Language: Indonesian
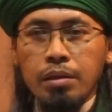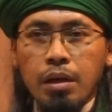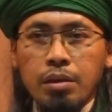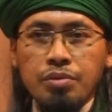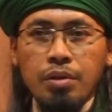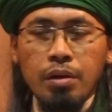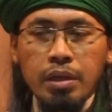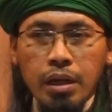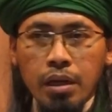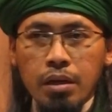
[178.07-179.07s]
yang
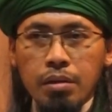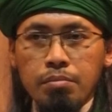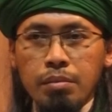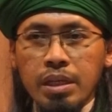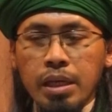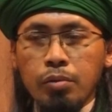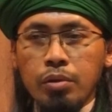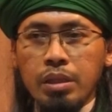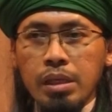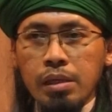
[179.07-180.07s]
soleh,
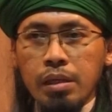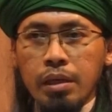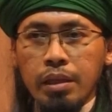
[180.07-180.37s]
mengikuti